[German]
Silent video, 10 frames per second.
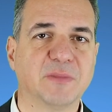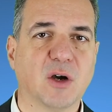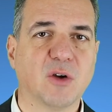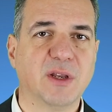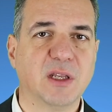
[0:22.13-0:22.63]

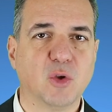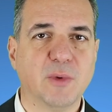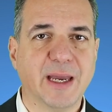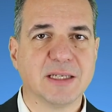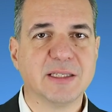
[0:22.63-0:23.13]
auch wenn ich
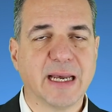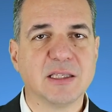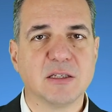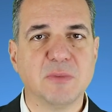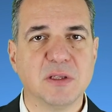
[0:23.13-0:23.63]
über
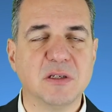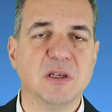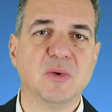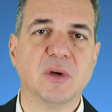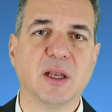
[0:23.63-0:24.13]

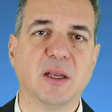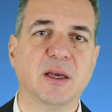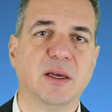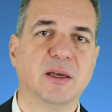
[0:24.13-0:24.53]
Ersatzbeziehungen